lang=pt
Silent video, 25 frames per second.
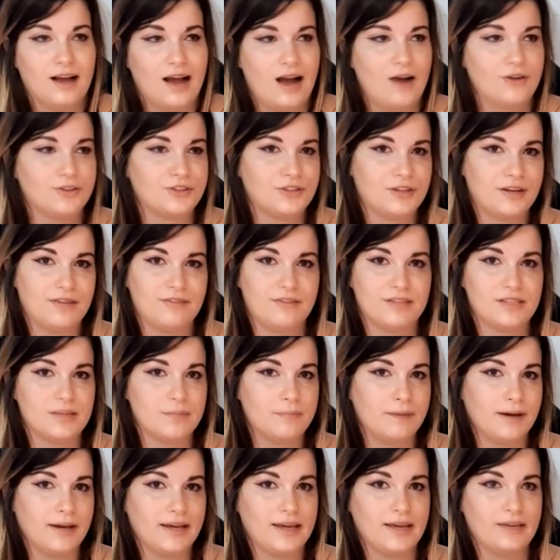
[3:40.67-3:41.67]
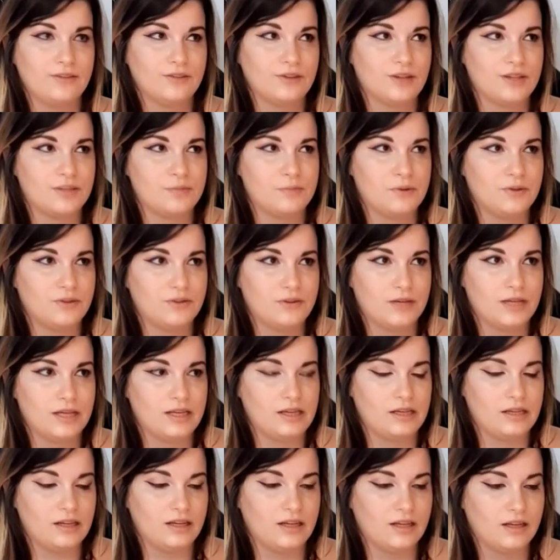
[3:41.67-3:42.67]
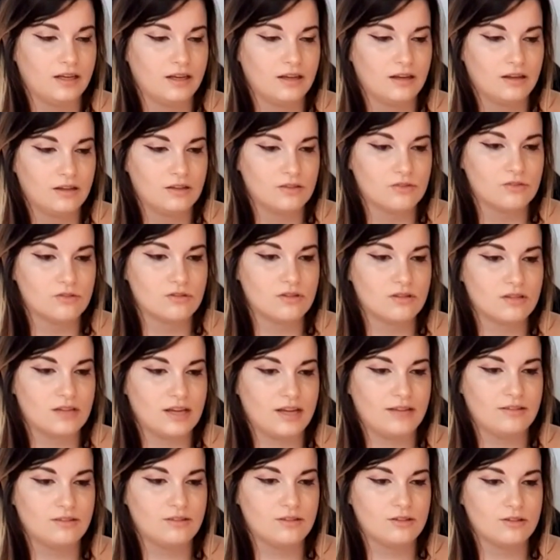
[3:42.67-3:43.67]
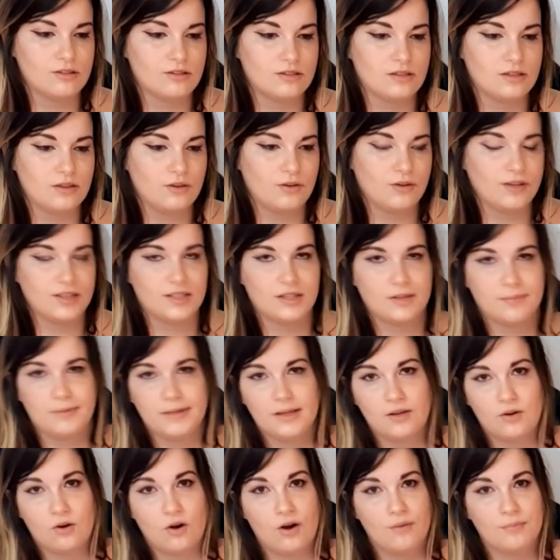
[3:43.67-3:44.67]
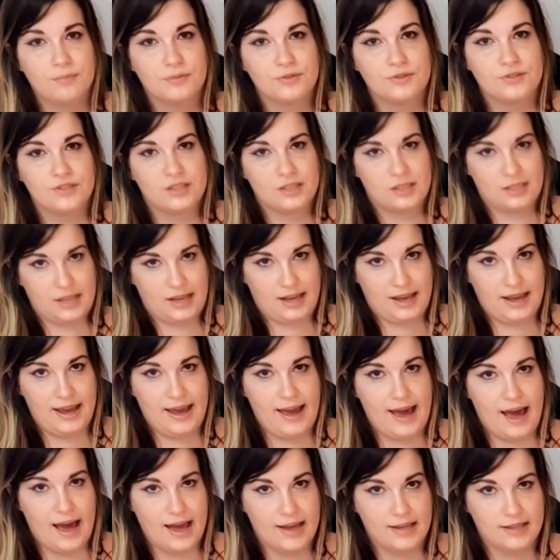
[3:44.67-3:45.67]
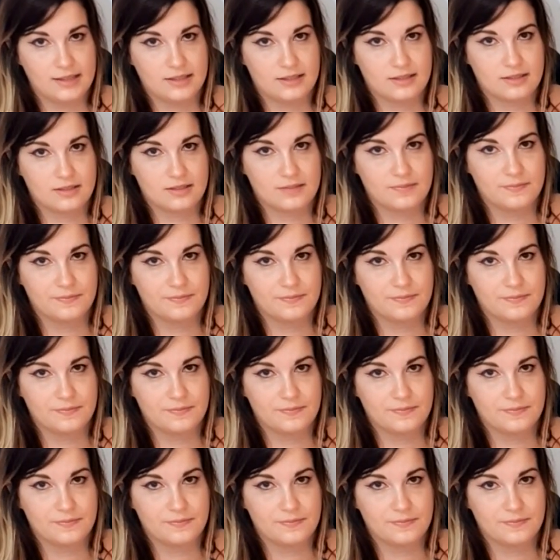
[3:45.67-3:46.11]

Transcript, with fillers: A outra vez eu paguei 2.200 e eu recebi copos de 100 reais.